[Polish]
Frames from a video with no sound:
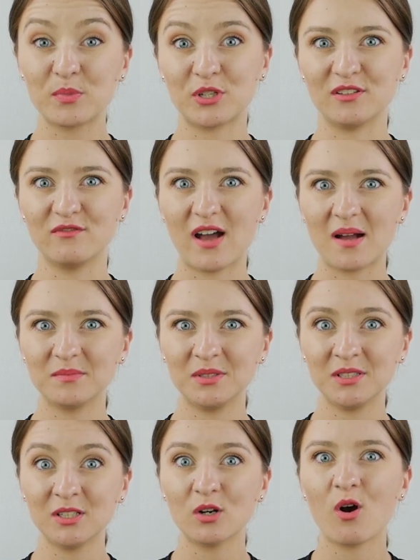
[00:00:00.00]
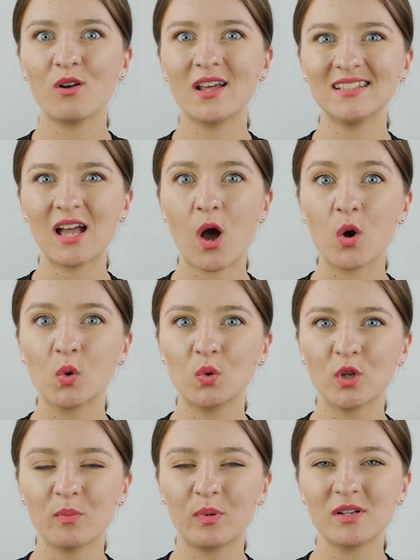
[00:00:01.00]
Przed Wami kolejna
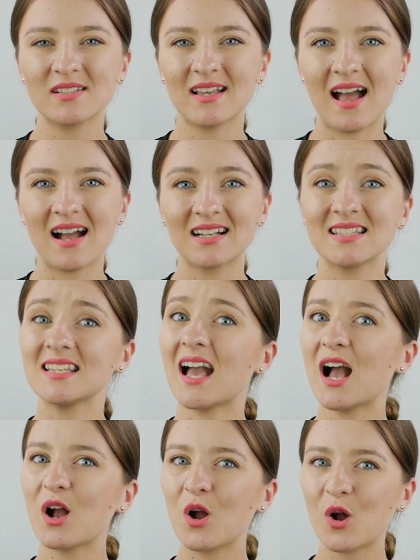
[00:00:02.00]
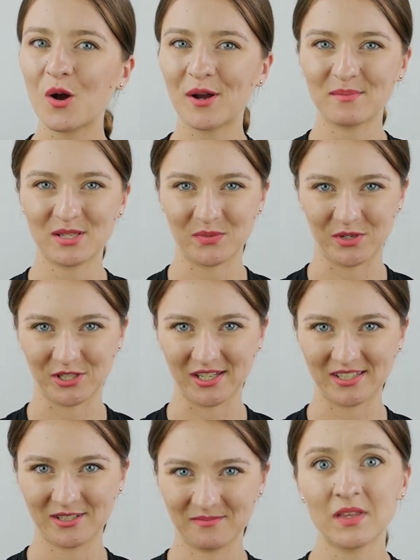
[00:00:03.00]
ogólnopolska akcja Kocham
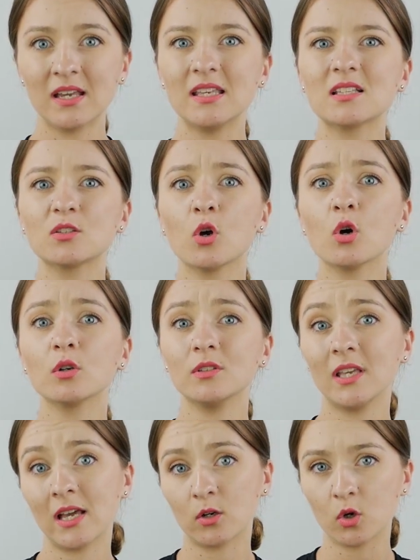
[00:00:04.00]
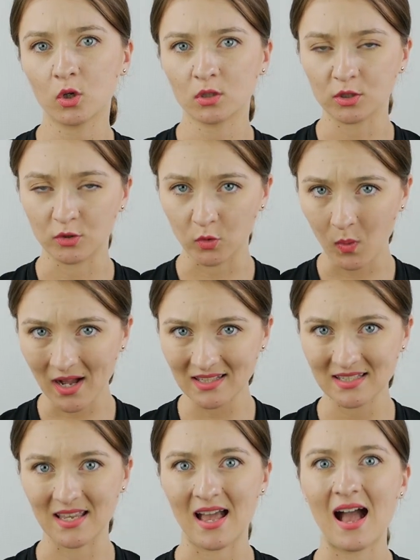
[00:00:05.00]
Słyszeć. Jest to niejako
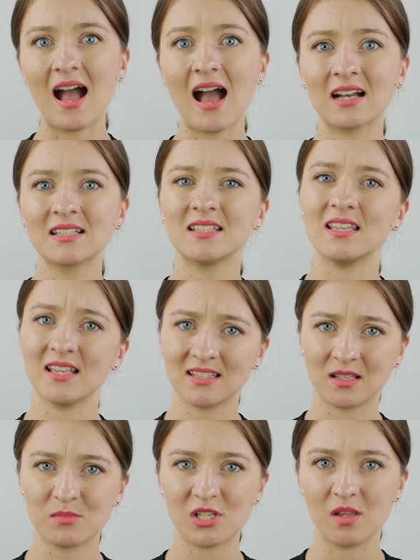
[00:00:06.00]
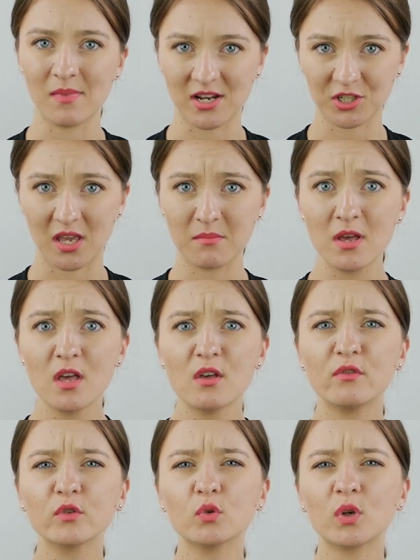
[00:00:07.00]
kontynuacja akcji Jestem Ślimaczkiem,
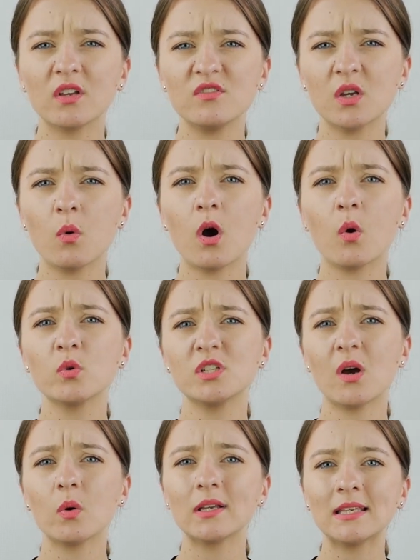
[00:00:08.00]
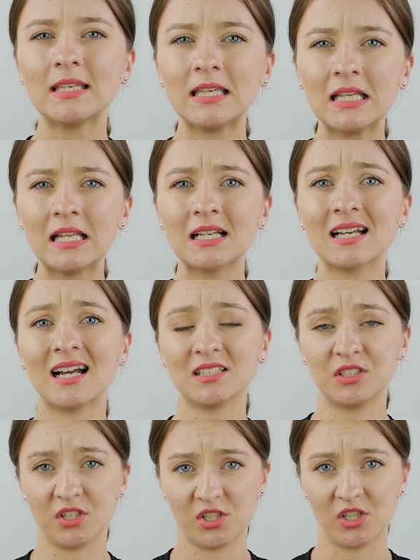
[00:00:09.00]
w której wzięło udział kilka
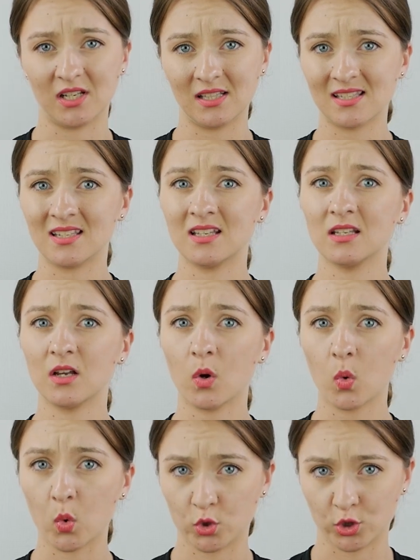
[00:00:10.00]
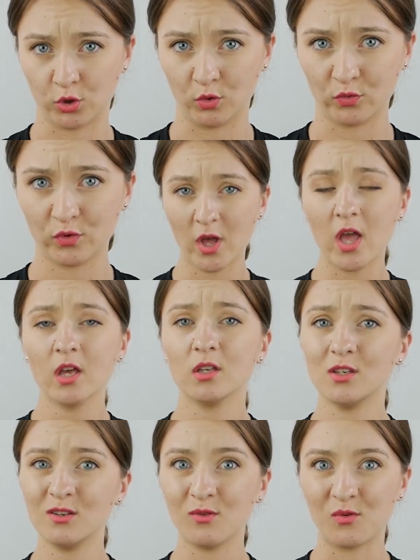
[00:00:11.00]
tysięcy uczniów.
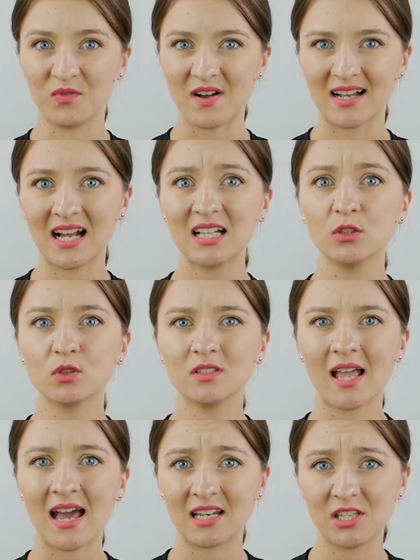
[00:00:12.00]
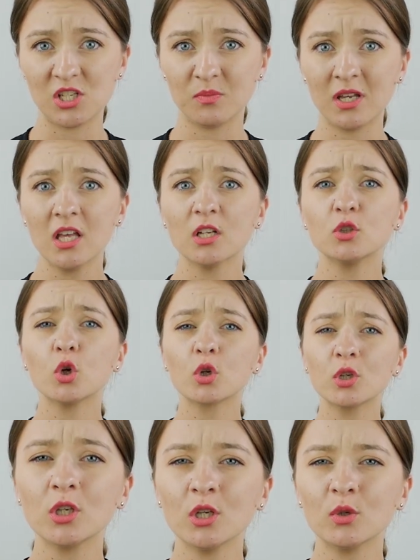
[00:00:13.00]
I uwaga, dotarliśmy do
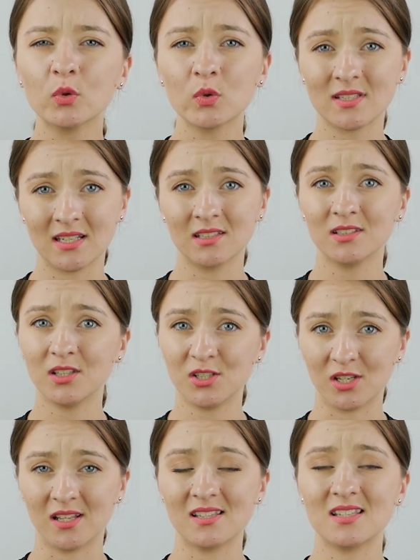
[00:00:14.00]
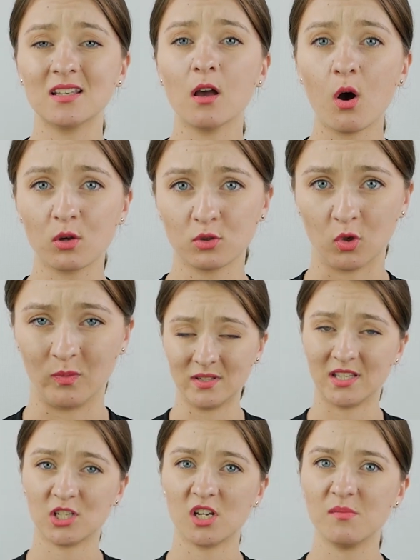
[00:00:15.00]
kilkuset tysięcy osób
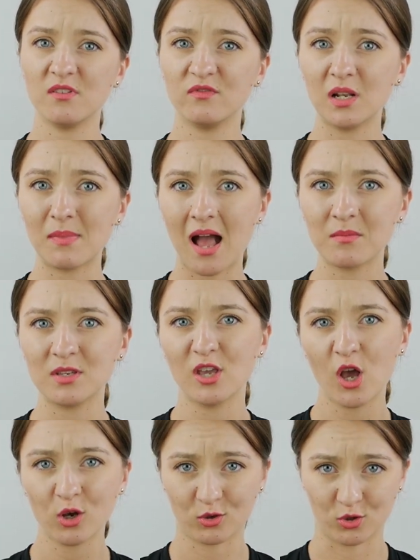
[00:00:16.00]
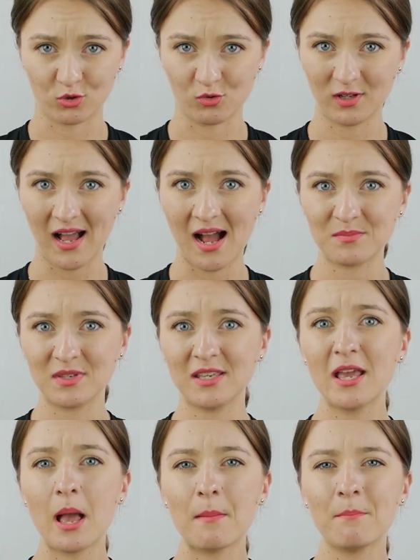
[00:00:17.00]
z naszymi filmami,
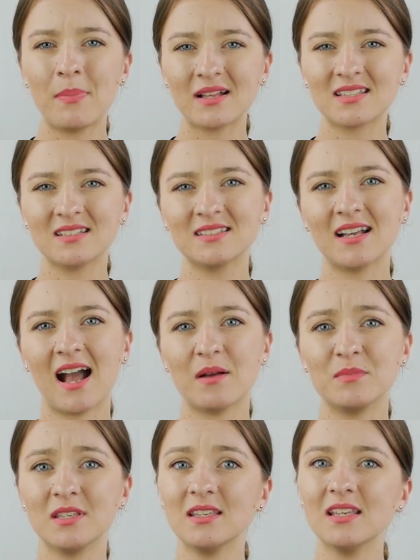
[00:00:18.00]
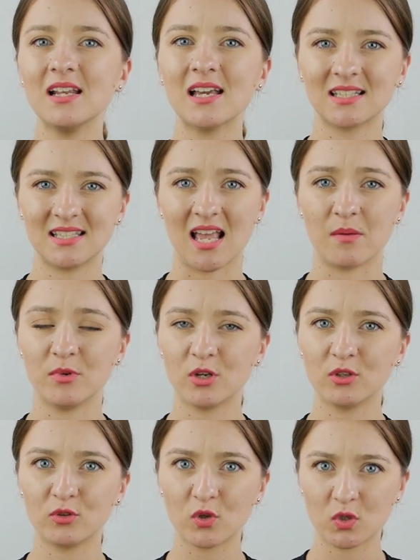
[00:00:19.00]
koszulkami, pacynkami i lekcjami
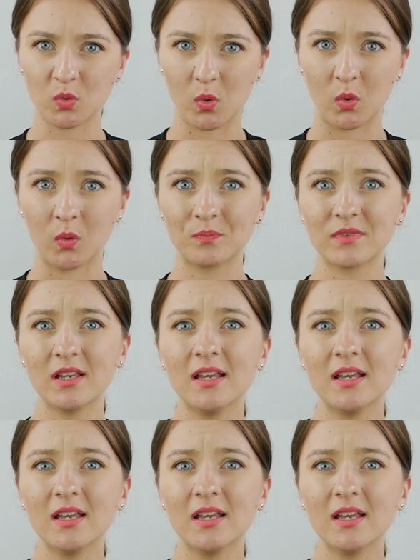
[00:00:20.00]
o niedosłuchu.